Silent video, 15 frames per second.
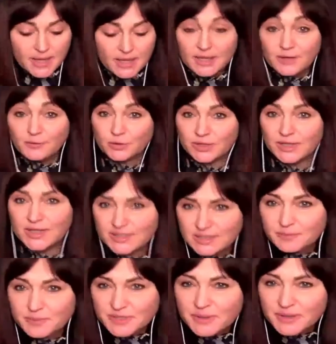И вот
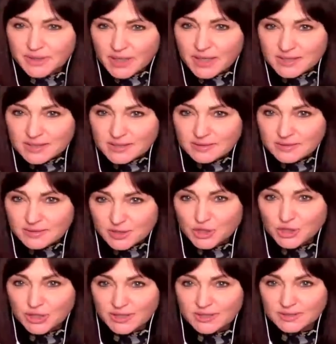если посмотреть
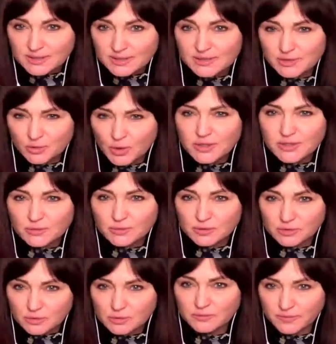сейчас на ситуацию,
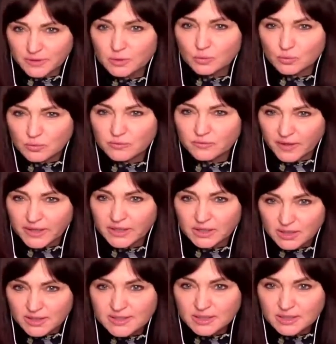которая вокруг
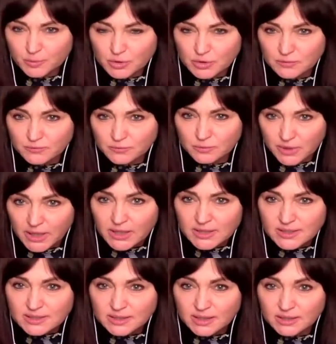войны России против
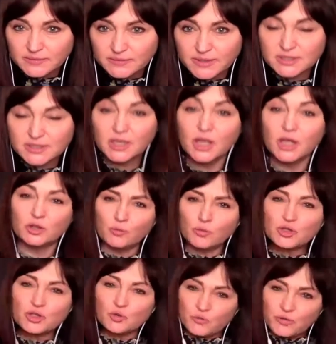Украины складывается, то
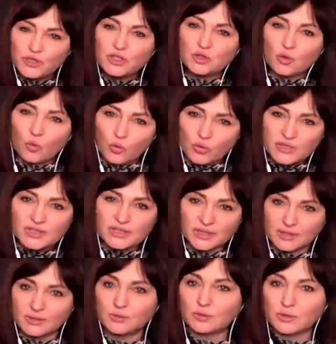можно увидеть оси,
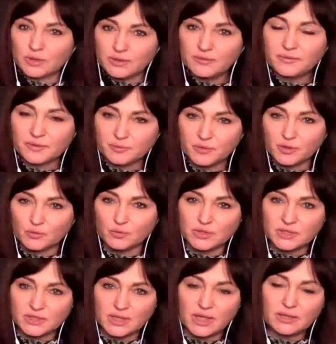которые
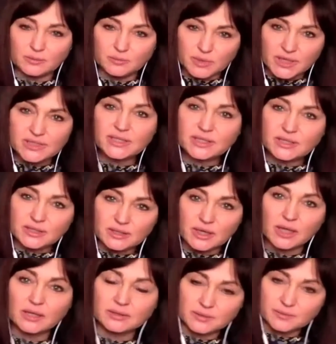формируются, да, там Россия,
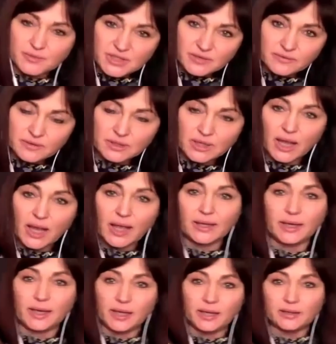Иран, там Северная
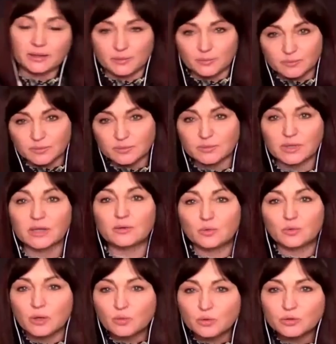Корея, там как,
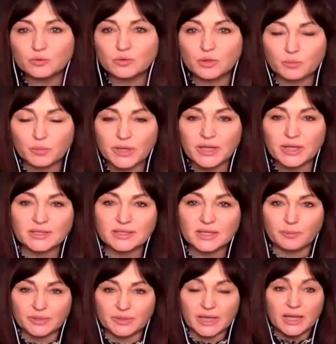какое-то укрепление
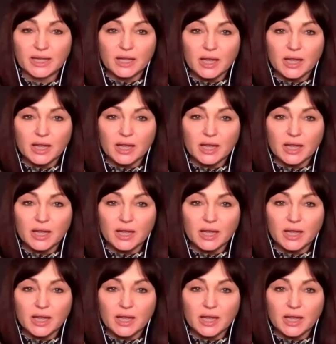Запада.